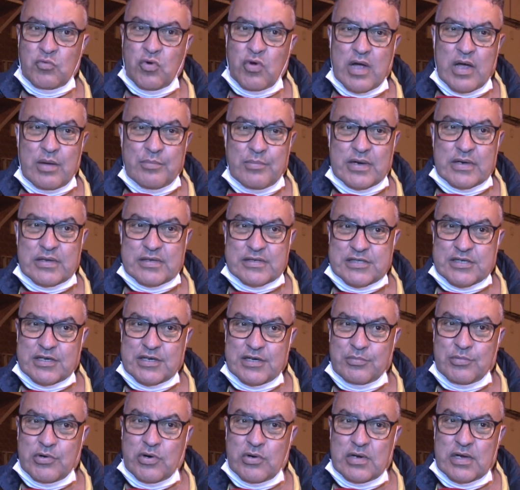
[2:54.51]
مقابله
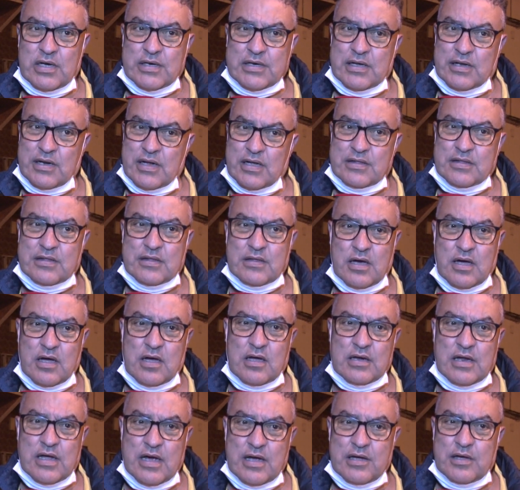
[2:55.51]
صعيبه ولكن
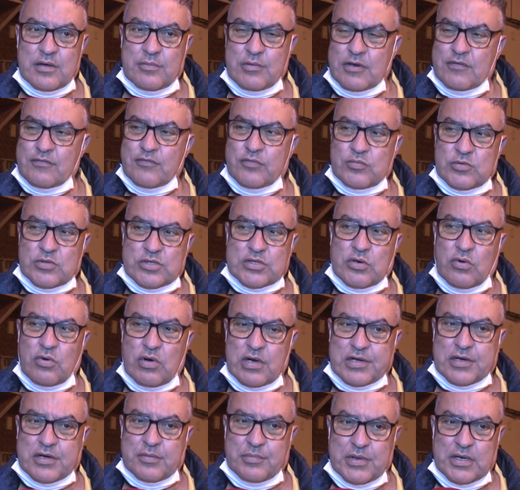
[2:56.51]
عندنا لاعبين في
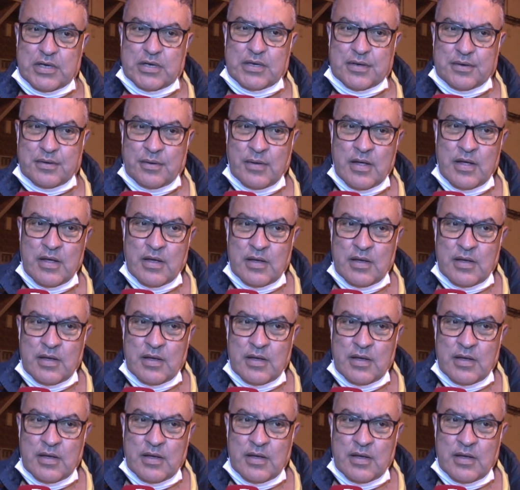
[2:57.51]
المستوى الكبير